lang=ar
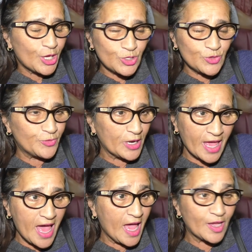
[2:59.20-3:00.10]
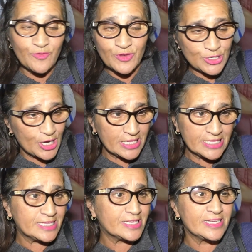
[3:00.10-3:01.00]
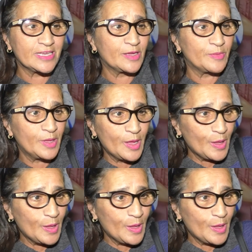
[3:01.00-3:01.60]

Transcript: كتشوفي القاعه كيفاش كانت آه،